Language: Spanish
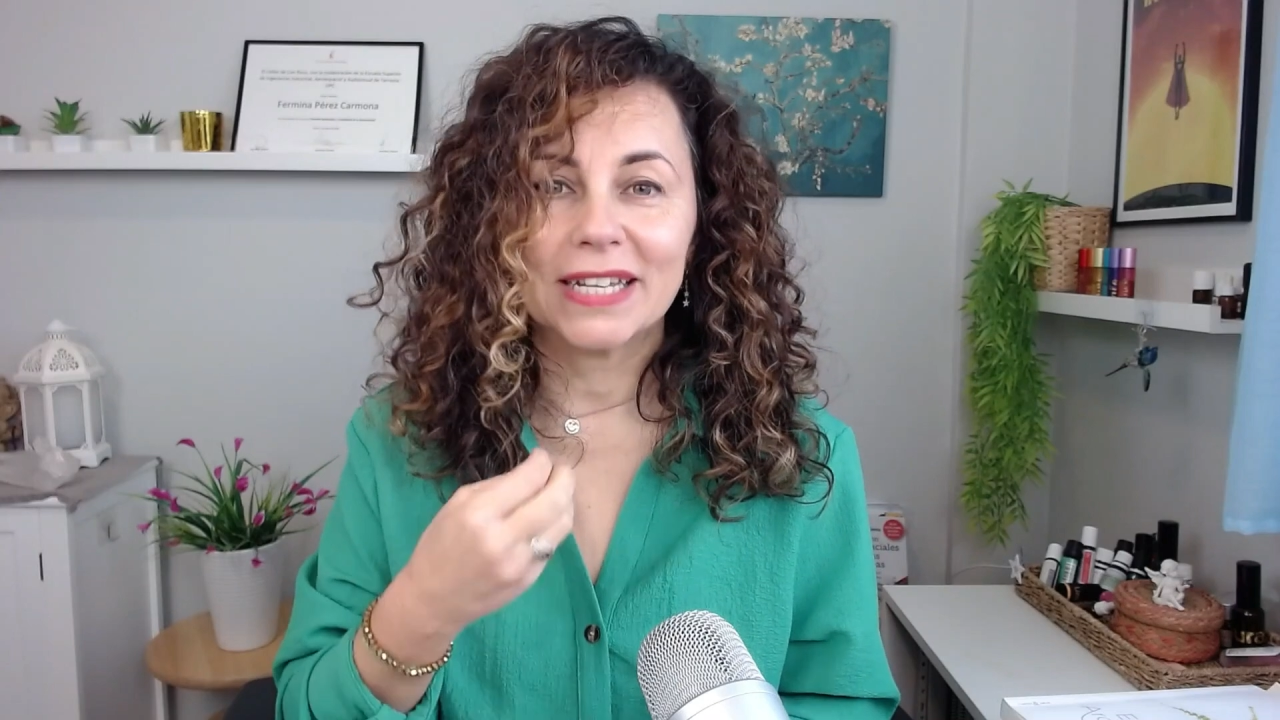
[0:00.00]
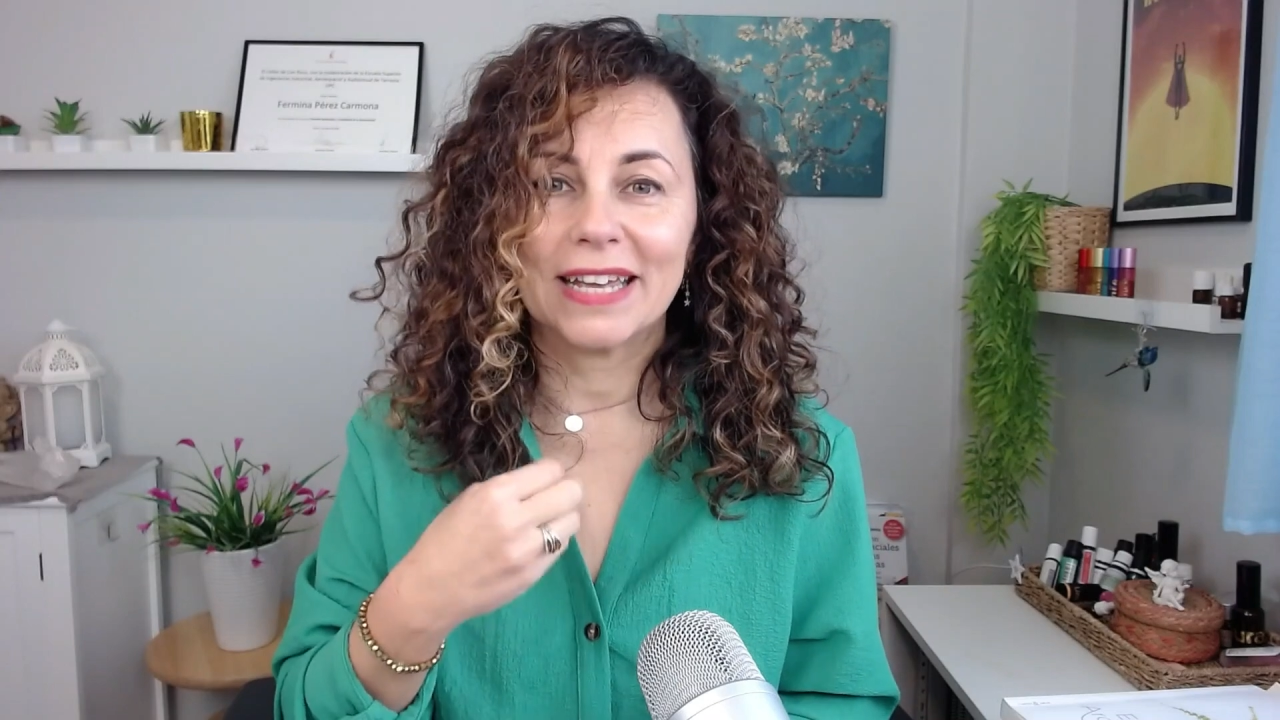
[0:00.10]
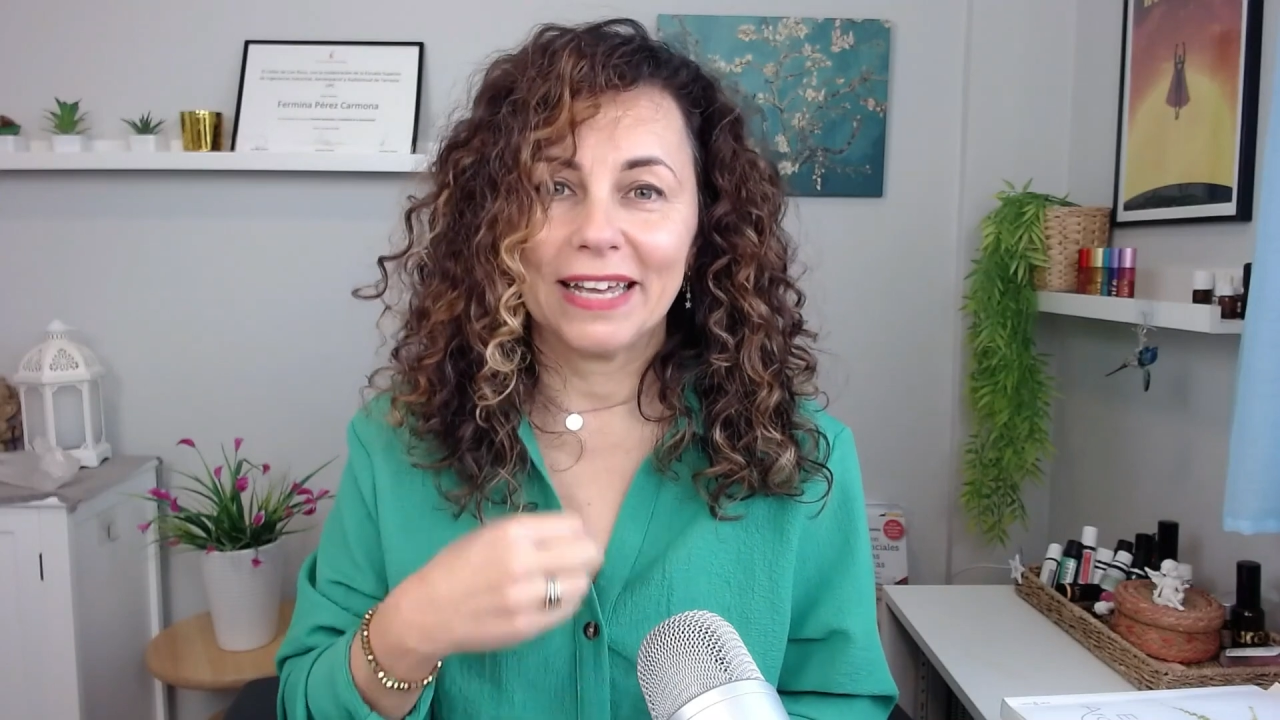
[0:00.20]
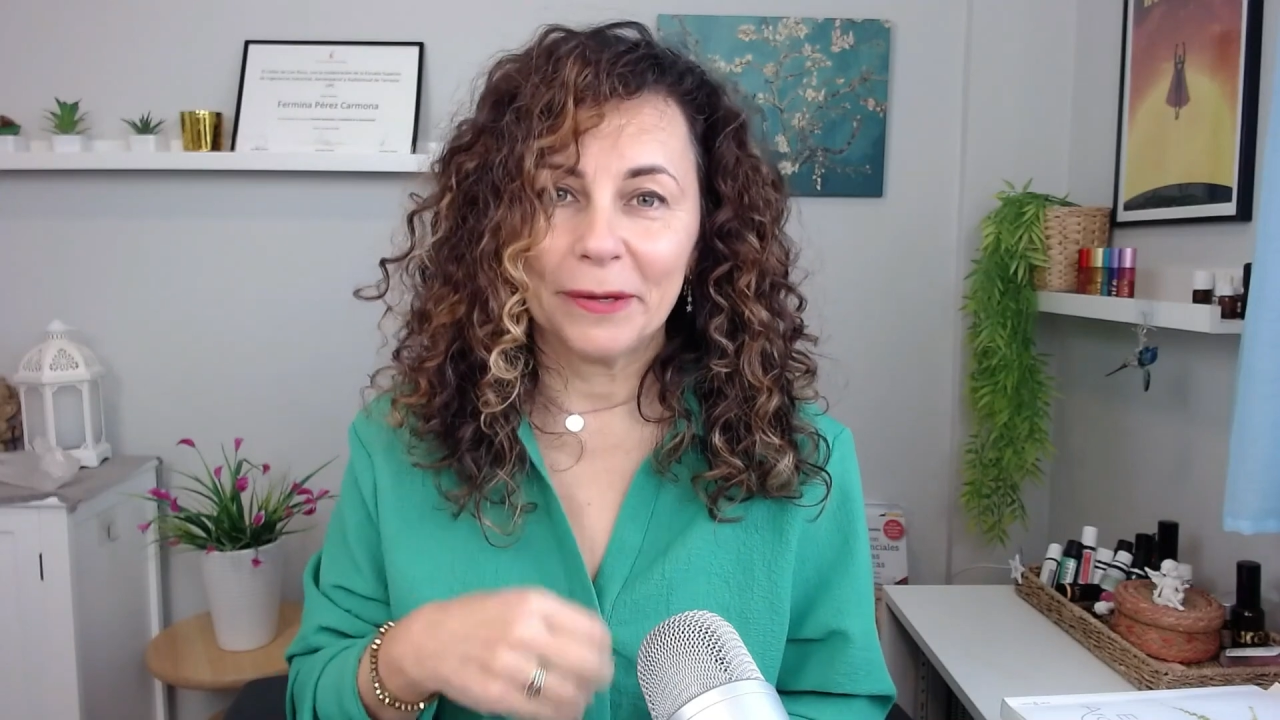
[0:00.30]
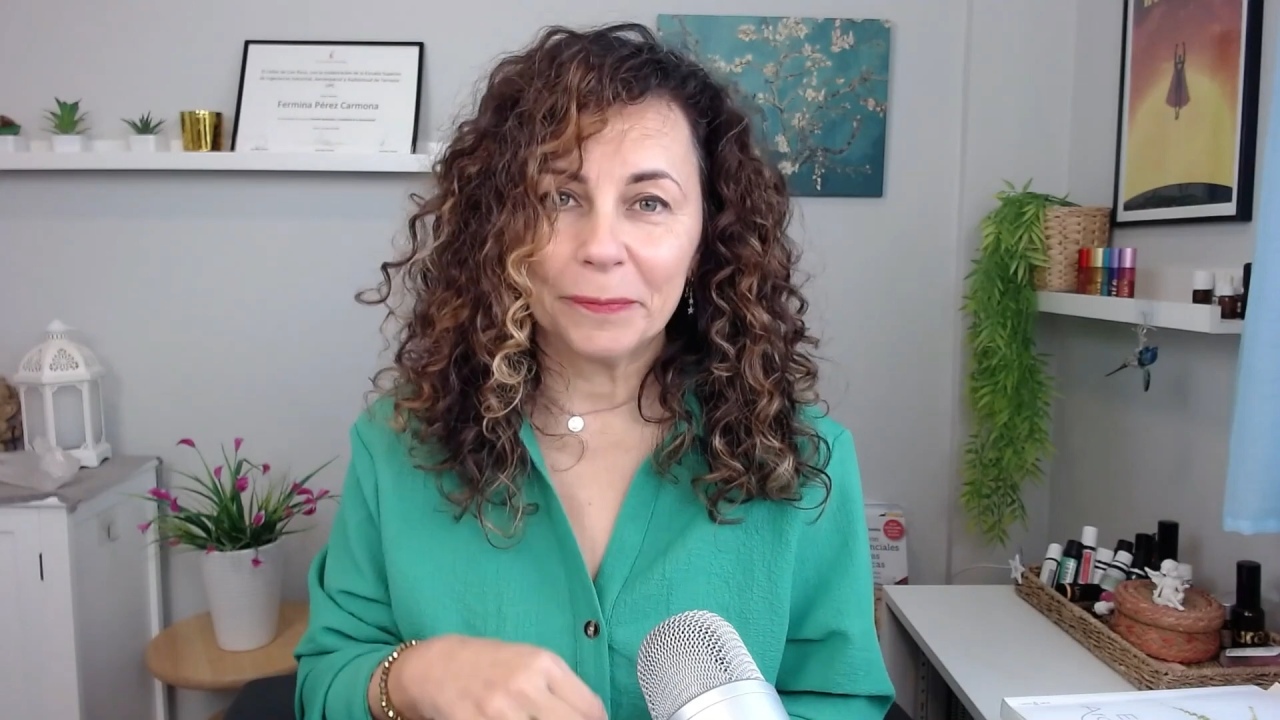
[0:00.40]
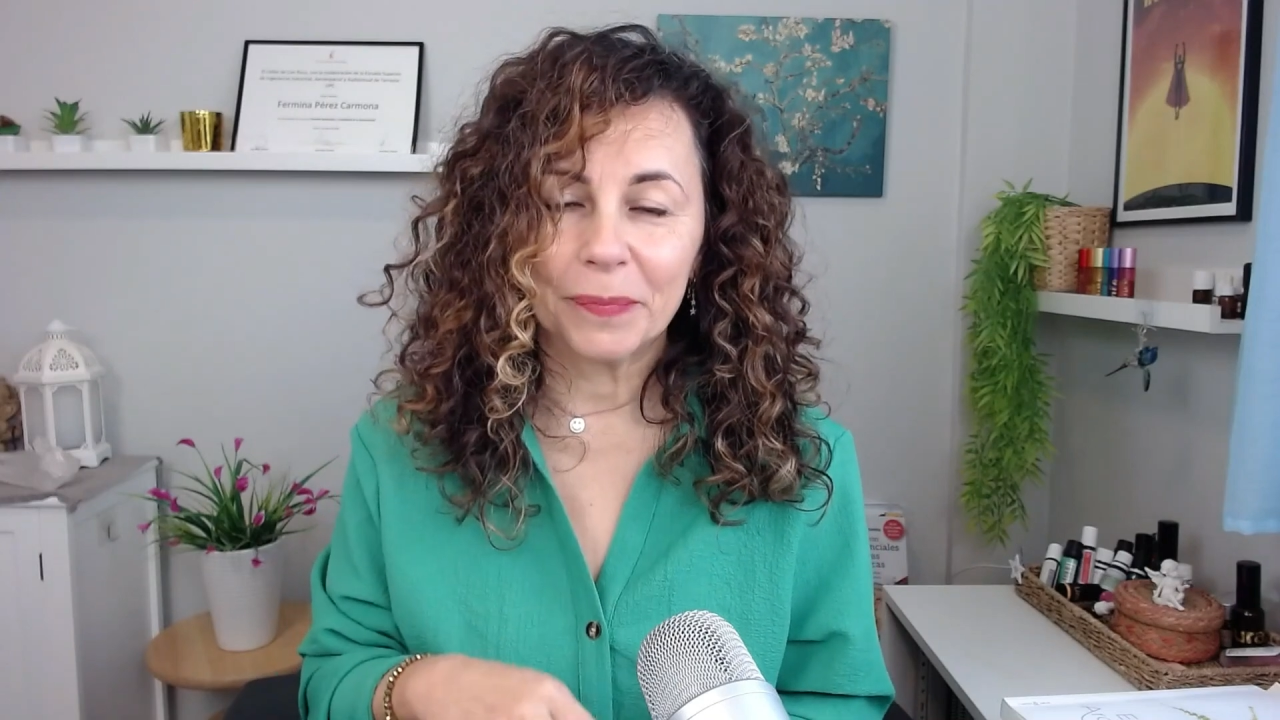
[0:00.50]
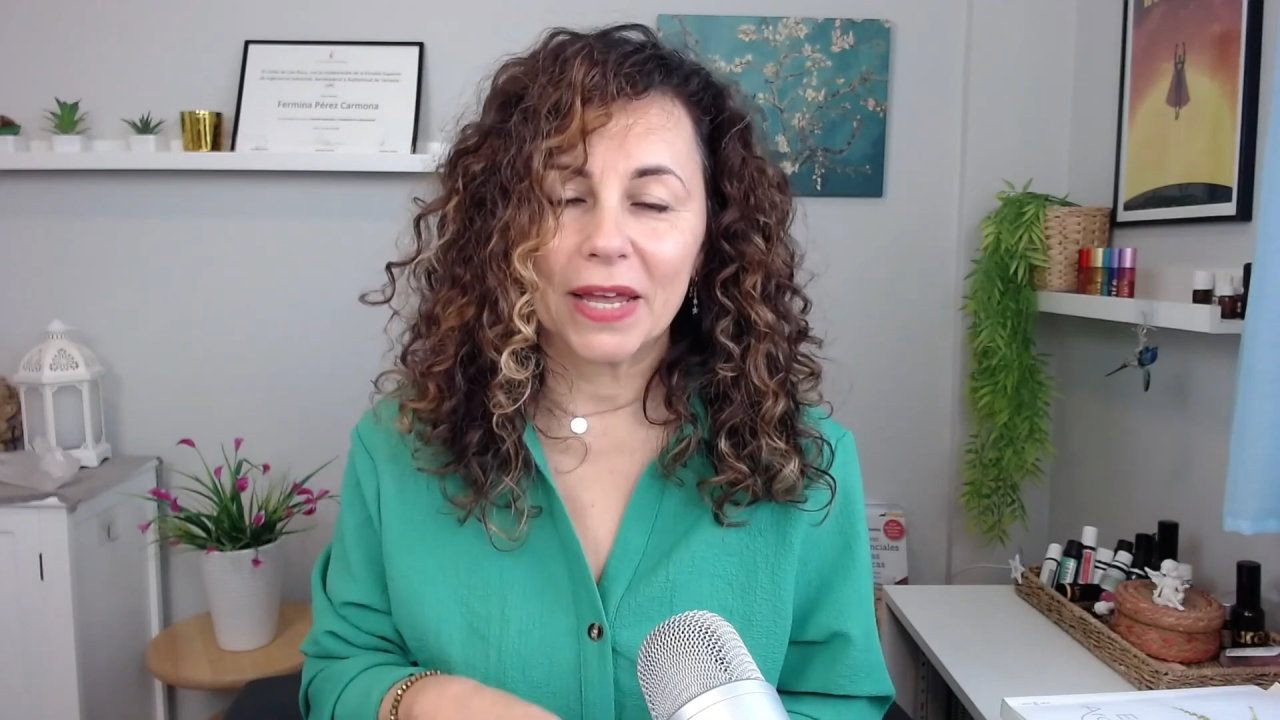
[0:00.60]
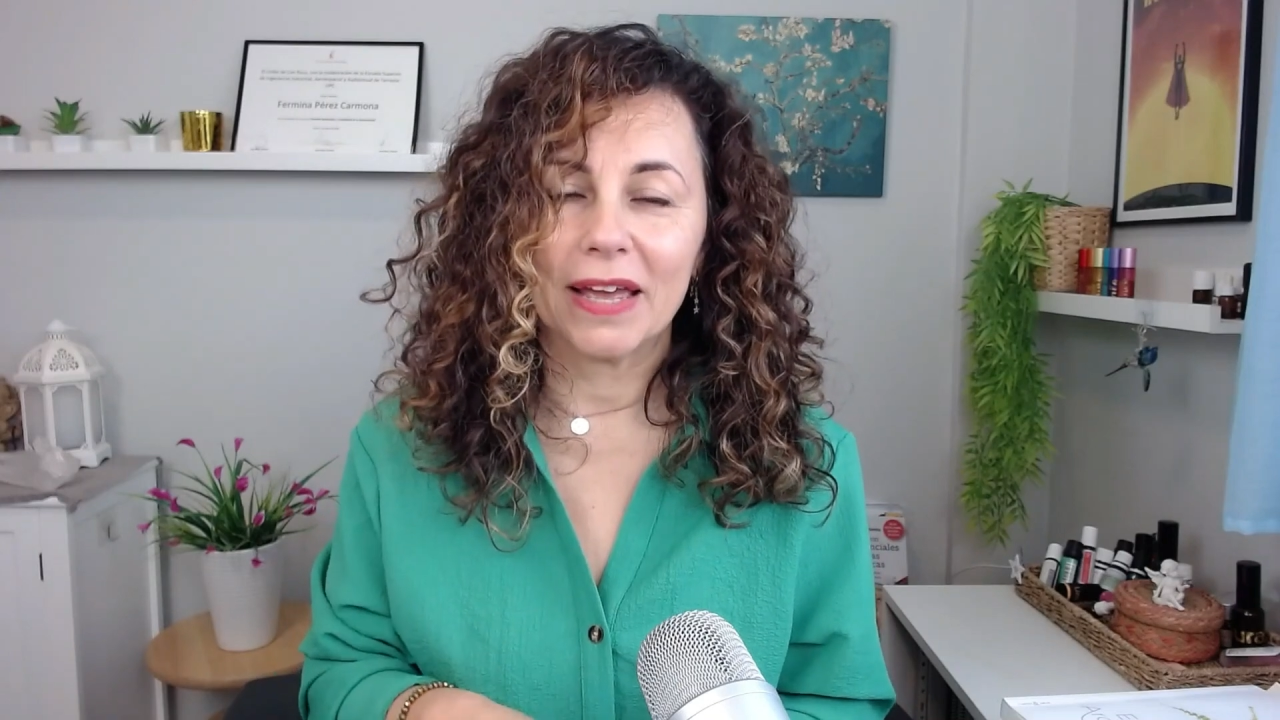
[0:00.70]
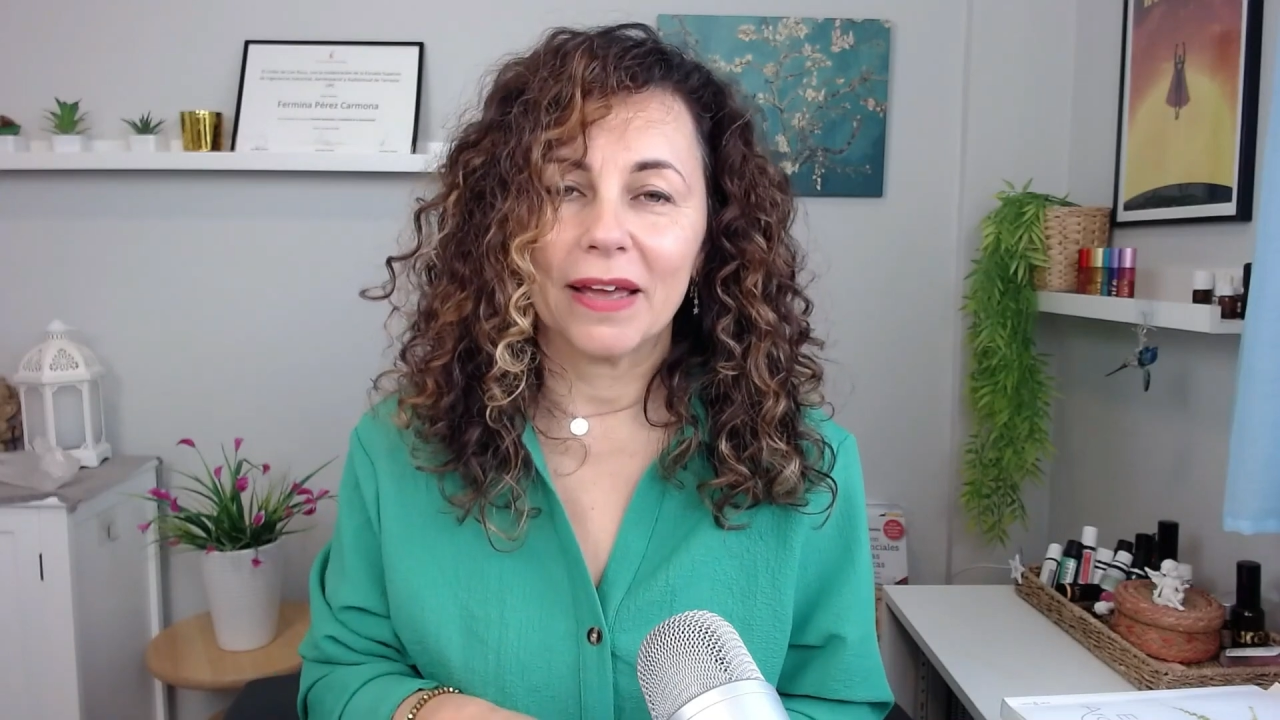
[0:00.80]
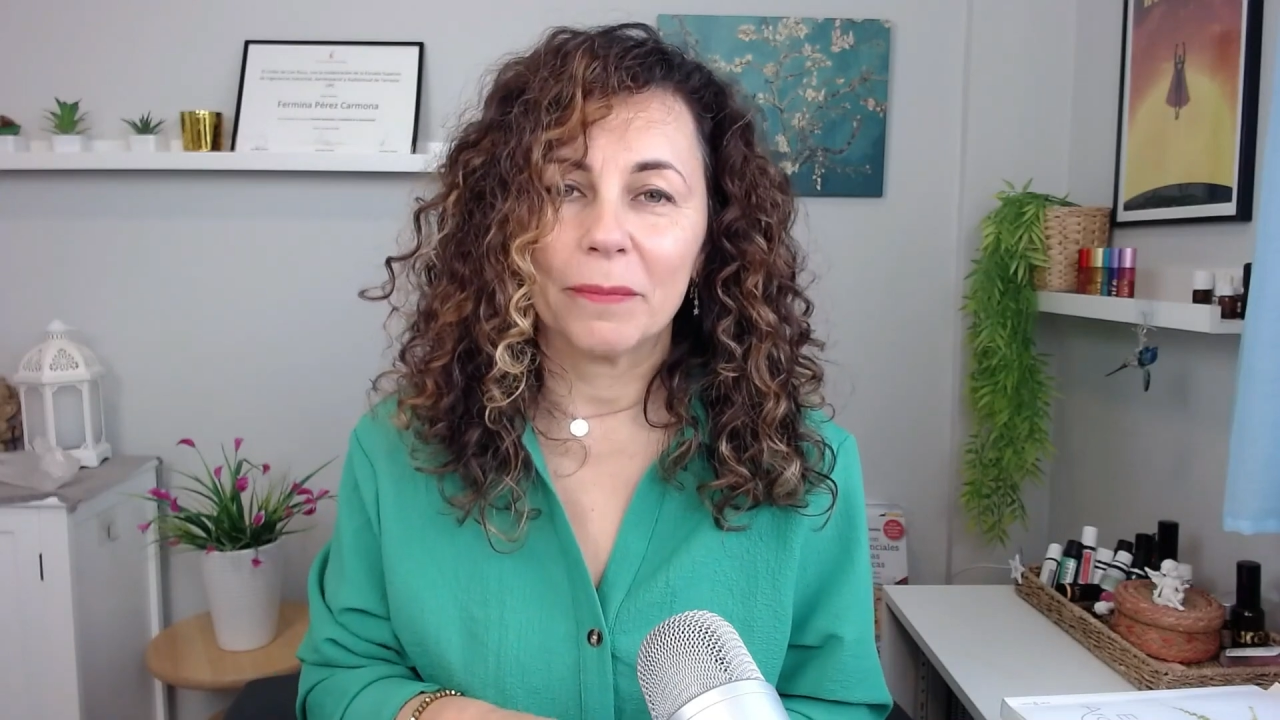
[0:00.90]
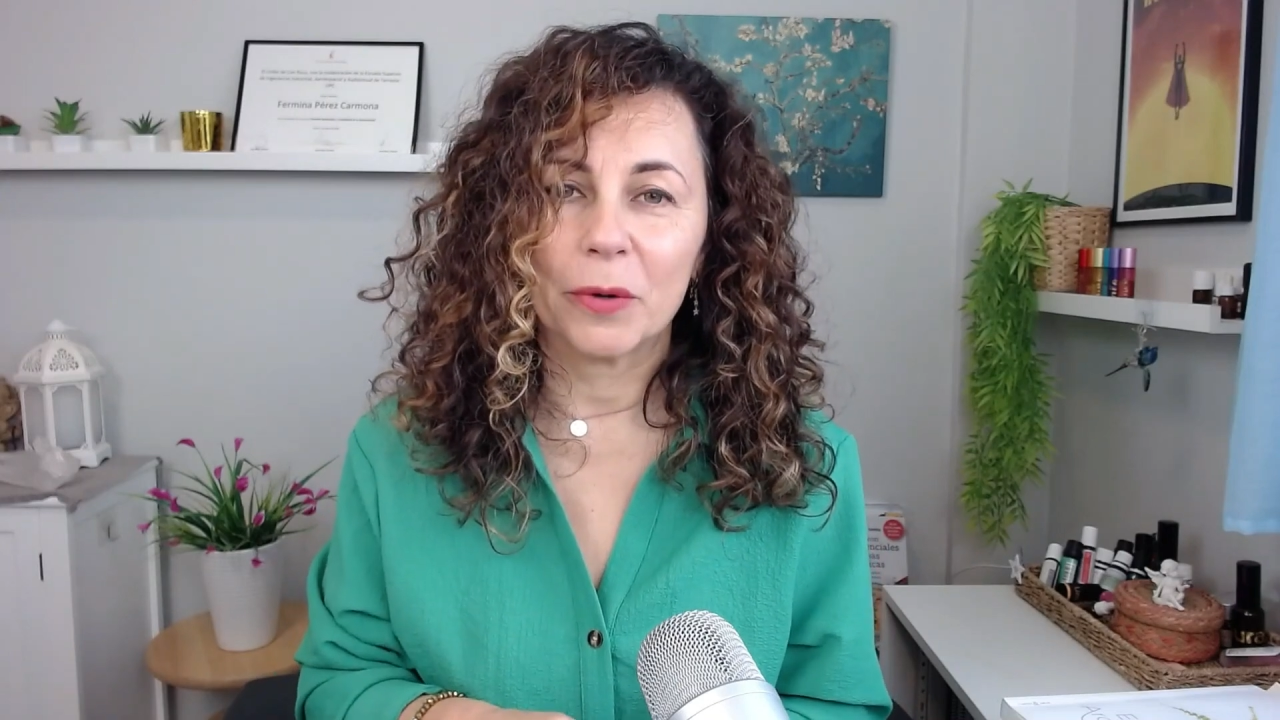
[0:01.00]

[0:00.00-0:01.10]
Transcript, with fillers: que probarán eh,